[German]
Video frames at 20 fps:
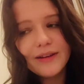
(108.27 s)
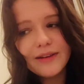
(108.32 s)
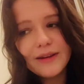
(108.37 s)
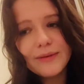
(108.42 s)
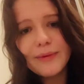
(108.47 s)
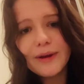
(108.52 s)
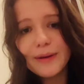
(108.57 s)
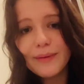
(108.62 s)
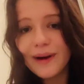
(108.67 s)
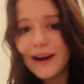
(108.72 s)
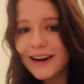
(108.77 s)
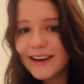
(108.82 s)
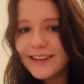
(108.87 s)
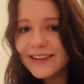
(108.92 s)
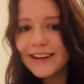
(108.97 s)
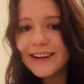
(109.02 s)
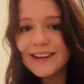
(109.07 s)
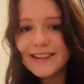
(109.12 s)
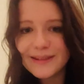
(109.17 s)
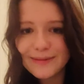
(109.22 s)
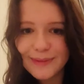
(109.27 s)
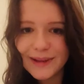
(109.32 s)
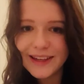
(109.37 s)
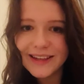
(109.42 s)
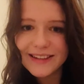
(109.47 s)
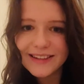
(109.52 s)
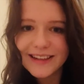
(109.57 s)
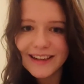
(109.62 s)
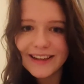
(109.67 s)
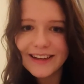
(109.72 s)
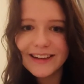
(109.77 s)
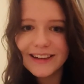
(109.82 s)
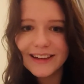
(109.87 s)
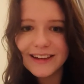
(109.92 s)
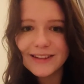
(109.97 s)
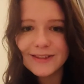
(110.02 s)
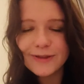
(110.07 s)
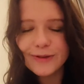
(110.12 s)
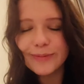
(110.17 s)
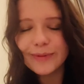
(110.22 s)
die man im Alltag eines
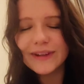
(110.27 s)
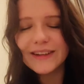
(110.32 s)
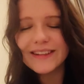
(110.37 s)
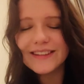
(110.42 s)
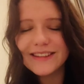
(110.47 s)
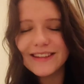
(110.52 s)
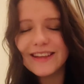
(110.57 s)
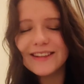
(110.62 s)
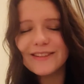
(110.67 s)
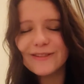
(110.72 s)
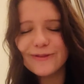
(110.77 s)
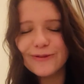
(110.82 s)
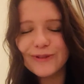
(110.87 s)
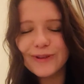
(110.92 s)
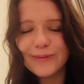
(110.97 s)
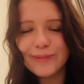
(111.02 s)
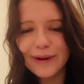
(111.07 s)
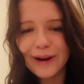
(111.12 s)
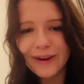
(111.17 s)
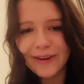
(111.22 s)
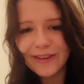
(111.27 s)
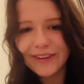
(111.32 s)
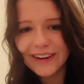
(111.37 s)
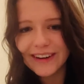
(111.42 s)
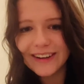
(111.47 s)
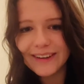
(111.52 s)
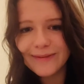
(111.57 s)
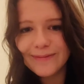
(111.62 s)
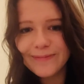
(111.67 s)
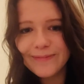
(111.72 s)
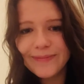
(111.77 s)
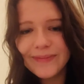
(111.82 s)
Medientechnikers übrigens sehr, sehr gut gebrauchen kann.